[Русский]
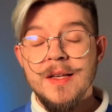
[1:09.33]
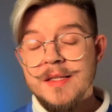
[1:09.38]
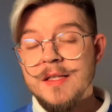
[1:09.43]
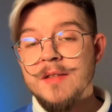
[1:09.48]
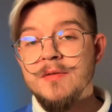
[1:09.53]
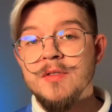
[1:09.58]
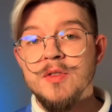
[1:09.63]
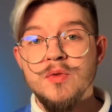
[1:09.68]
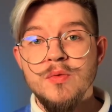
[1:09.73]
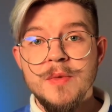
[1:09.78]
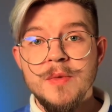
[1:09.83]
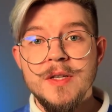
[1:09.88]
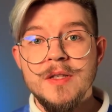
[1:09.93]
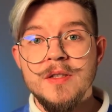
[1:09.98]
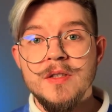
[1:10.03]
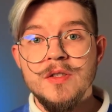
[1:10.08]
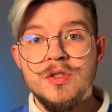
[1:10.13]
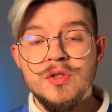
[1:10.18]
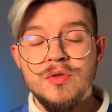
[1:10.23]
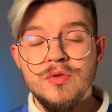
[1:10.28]
Если вы
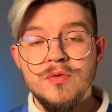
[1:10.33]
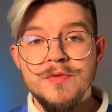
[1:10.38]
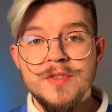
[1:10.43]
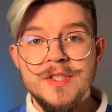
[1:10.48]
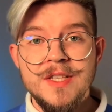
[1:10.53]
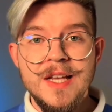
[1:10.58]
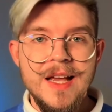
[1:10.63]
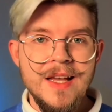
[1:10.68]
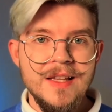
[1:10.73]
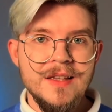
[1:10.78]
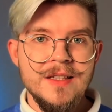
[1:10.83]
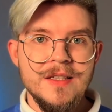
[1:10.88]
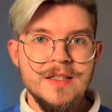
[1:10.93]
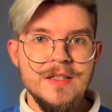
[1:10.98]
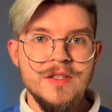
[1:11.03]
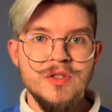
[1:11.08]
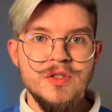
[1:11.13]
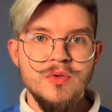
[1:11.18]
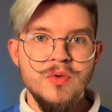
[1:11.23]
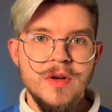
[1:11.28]
думаете, что вся
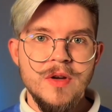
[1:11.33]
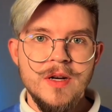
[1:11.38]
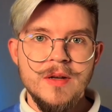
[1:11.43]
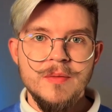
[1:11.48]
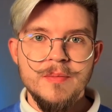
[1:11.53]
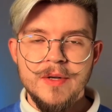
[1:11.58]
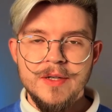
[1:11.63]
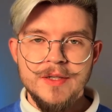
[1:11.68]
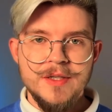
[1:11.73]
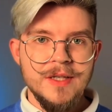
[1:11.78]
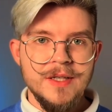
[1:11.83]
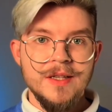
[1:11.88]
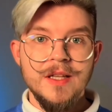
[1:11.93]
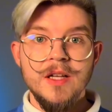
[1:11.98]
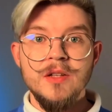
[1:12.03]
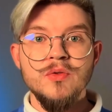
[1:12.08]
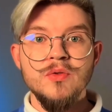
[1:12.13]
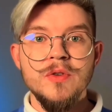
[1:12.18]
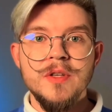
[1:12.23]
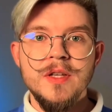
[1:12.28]
эта история про
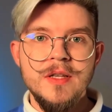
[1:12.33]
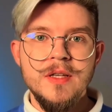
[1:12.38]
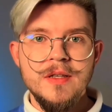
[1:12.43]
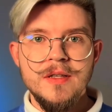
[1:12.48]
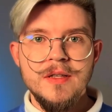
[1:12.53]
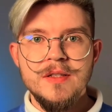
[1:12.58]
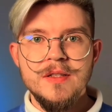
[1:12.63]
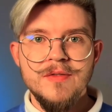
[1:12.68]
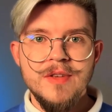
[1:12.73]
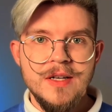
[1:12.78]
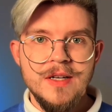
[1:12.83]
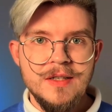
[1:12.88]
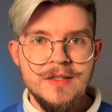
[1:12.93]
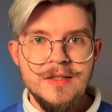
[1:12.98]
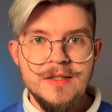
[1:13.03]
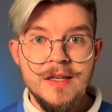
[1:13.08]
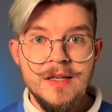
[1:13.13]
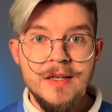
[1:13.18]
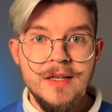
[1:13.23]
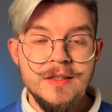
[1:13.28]
технологии и
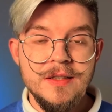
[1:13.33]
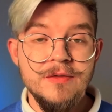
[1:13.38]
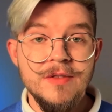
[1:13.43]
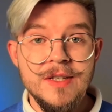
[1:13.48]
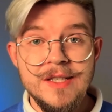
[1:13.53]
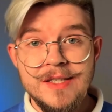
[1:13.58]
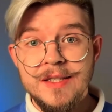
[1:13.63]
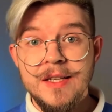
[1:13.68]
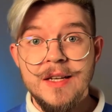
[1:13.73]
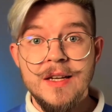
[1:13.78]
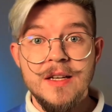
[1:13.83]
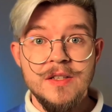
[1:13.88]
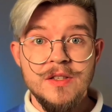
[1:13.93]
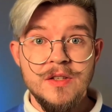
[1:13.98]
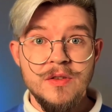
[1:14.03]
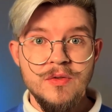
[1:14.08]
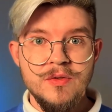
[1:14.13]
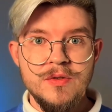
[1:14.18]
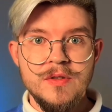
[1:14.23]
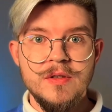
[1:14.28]
сверхинтеллект вас не
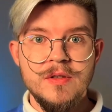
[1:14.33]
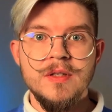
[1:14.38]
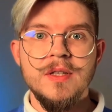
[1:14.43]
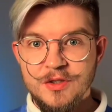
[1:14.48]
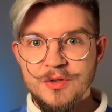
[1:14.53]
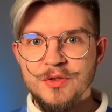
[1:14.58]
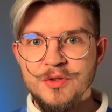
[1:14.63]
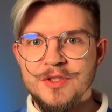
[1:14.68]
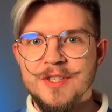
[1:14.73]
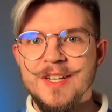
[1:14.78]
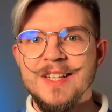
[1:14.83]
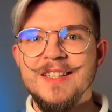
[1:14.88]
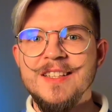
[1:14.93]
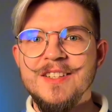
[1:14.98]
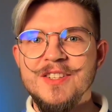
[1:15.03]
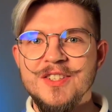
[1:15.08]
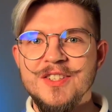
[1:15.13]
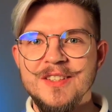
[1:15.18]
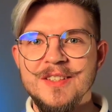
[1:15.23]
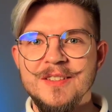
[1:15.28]
коснется, что ж,
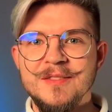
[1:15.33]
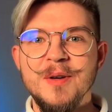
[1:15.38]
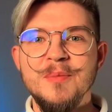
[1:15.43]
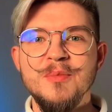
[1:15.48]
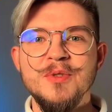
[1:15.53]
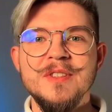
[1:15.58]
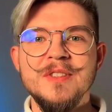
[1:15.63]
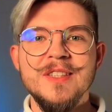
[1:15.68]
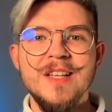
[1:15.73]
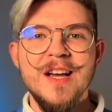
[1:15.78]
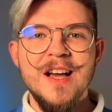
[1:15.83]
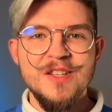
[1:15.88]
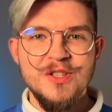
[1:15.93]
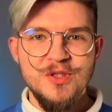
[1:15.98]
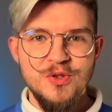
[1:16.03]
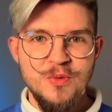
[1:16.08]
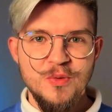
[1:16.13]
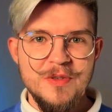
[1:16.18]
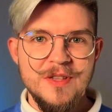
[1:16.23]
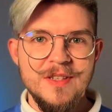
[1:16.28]
отлично, вам будет
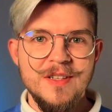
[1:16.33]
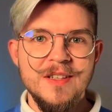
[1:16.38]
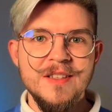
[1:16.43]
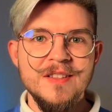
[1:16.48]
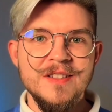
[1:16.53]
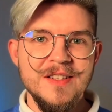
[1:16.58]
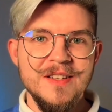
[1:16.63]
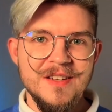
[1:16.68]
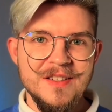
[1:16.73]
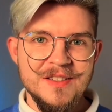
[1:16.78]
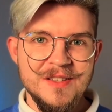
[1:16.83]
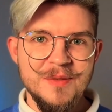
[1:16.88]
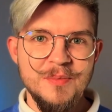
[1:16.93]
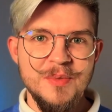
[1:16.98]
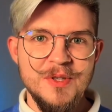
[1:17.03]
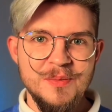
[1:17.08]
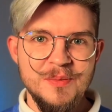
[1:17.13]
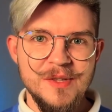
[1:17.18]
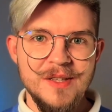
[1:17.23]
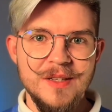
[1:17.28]
особенно интересно
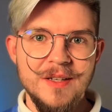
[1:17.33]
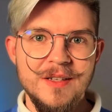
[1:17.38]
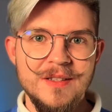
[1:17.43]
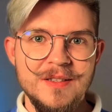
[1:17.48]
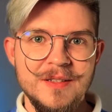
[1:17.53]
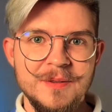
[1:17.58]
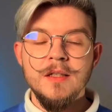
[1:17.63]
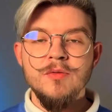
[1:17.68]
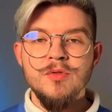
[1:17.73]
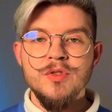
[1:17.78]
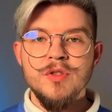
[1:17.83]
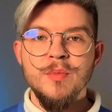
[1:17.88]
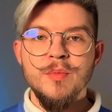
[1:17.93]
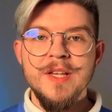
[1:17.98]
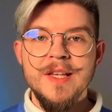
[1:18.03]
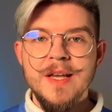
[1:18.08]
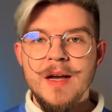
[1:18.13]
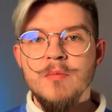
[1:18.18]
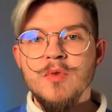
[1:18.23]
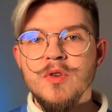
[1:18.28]
посмотреть. Для того,
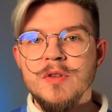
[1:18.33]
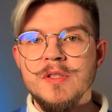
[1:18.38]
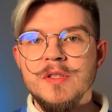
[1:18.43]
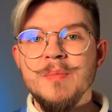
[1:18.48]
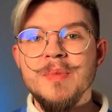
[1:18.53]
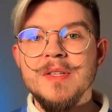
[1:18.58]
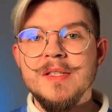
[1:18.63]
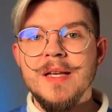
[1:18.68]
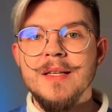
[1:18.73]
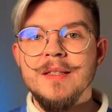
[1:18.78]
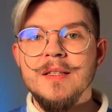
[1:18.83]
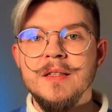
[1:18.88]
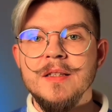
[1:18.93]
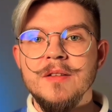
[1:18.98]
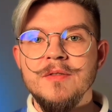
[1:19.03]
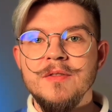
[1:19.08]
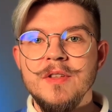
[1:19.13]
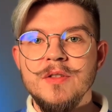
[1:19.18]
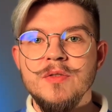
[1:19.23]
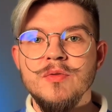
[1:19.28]
чтобы я мог записать
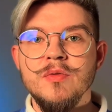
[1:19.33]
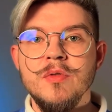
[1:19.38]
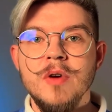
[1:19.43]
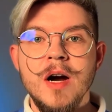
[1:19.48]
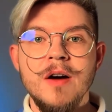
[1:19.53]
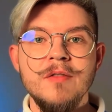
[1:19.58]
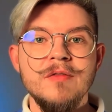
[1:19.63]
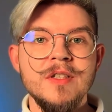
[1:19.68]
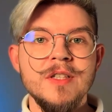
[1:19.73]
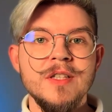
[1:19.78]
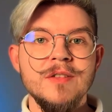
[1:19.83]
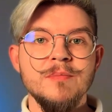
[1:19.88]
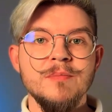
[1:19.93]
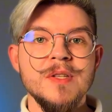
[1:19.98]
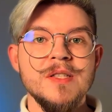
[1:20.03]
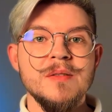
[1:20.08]
это видео, а вы